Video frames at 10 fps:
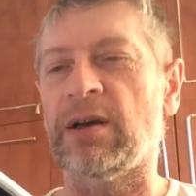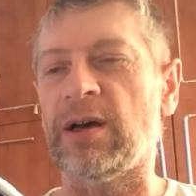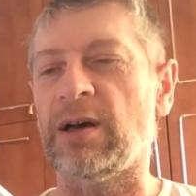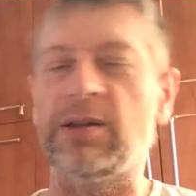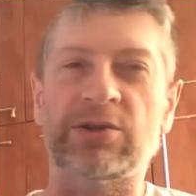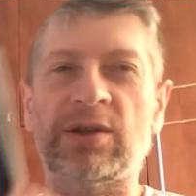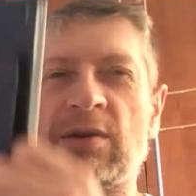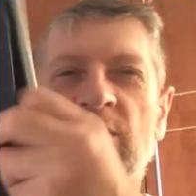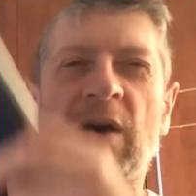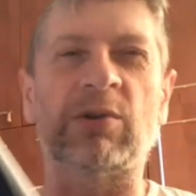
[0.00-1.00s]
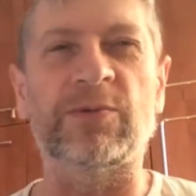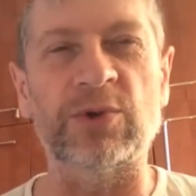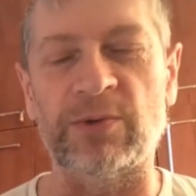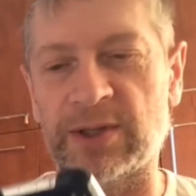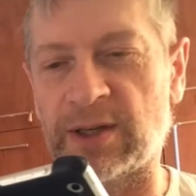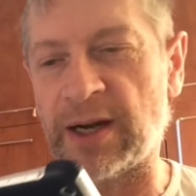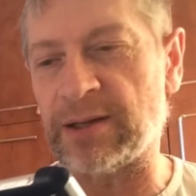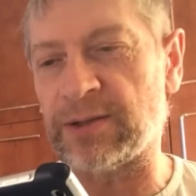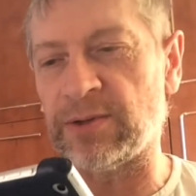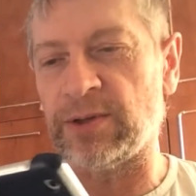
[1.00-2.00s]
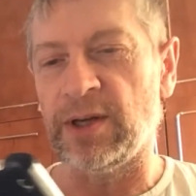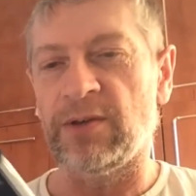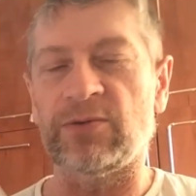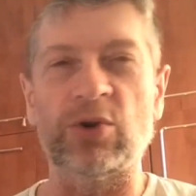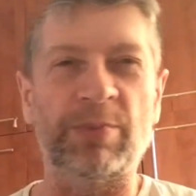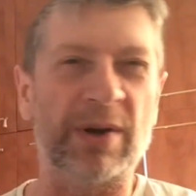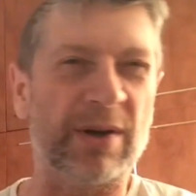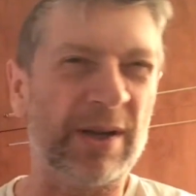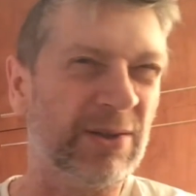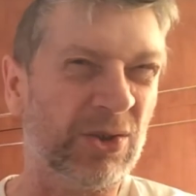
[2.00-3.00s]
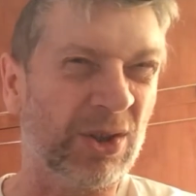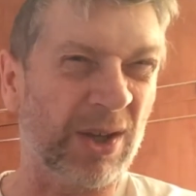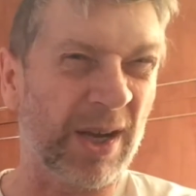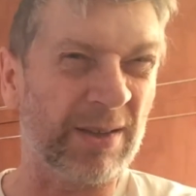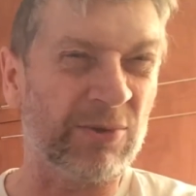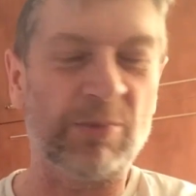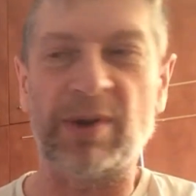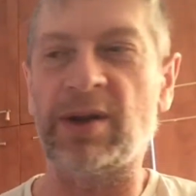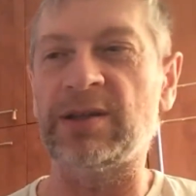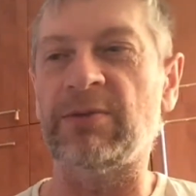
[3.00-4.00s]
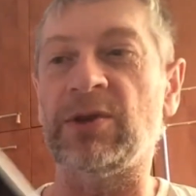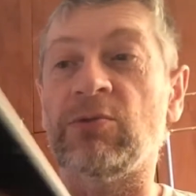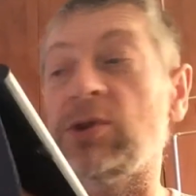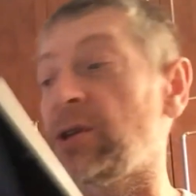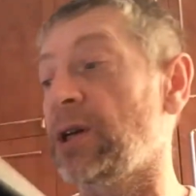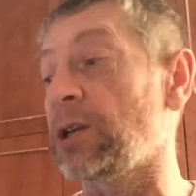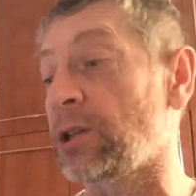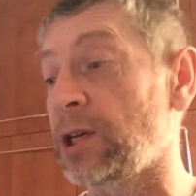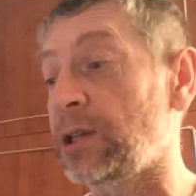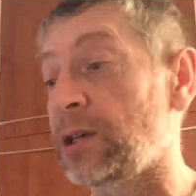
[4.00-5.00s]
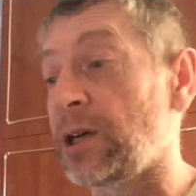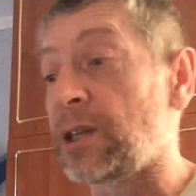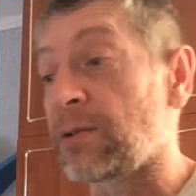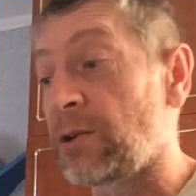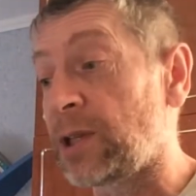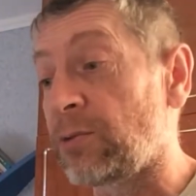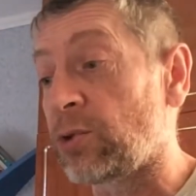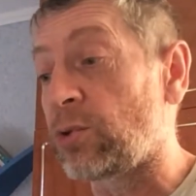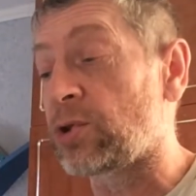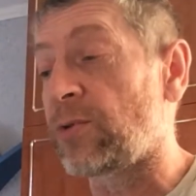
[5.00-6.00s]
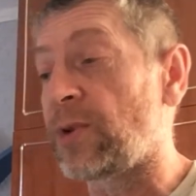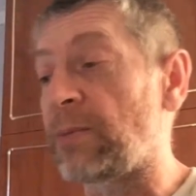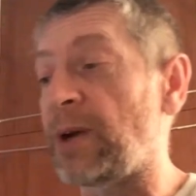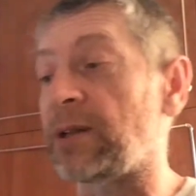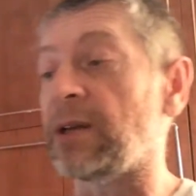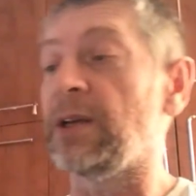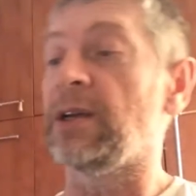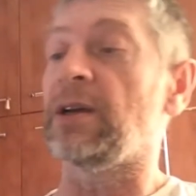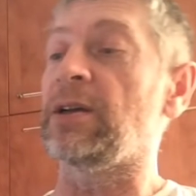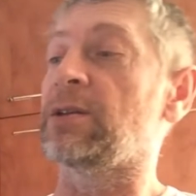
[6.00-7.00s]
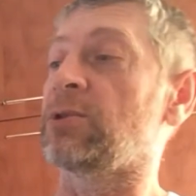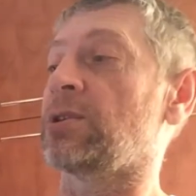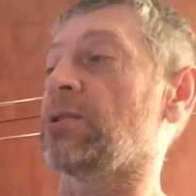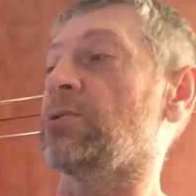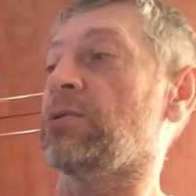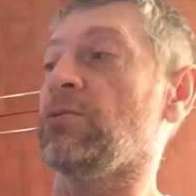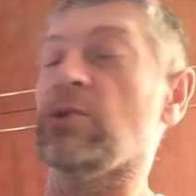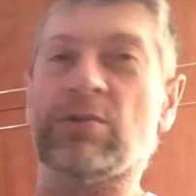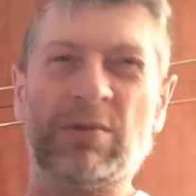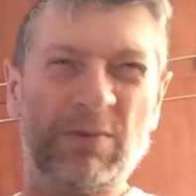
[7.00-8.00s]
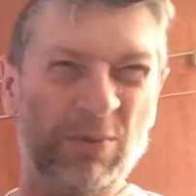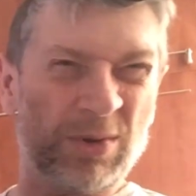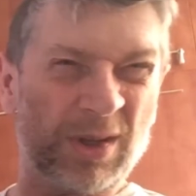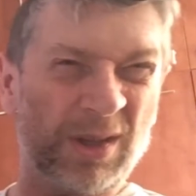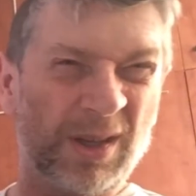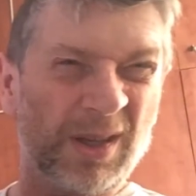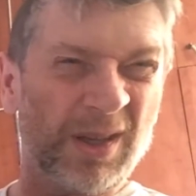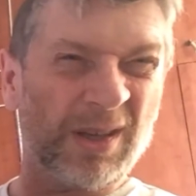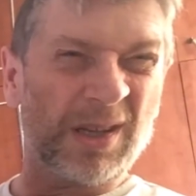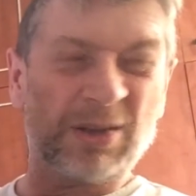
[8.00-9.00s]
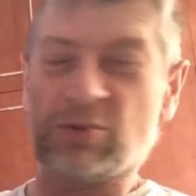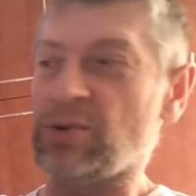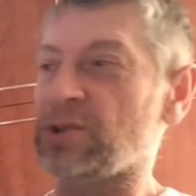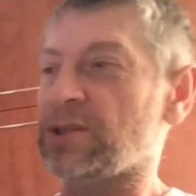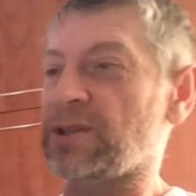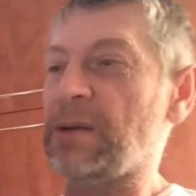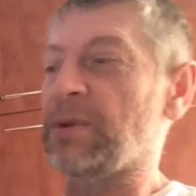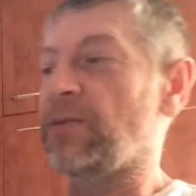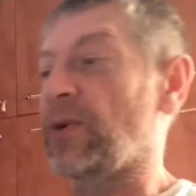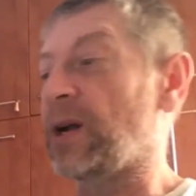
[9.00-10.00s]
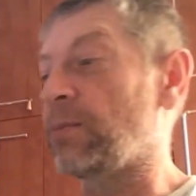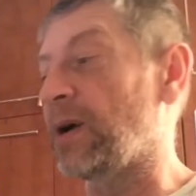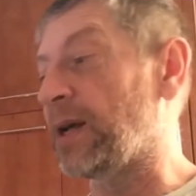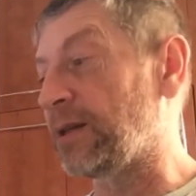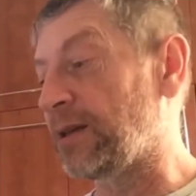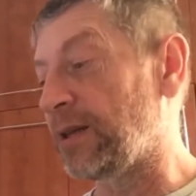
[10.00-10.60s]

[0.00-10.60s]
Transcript: А, начинает вот так вот все выскальзывать. Все прекрасно читается, все прекрасно видно. Вот это, это, это, это, это вот тот же формат. Это вот это вот, вот, вот они. Это тот же самый формат.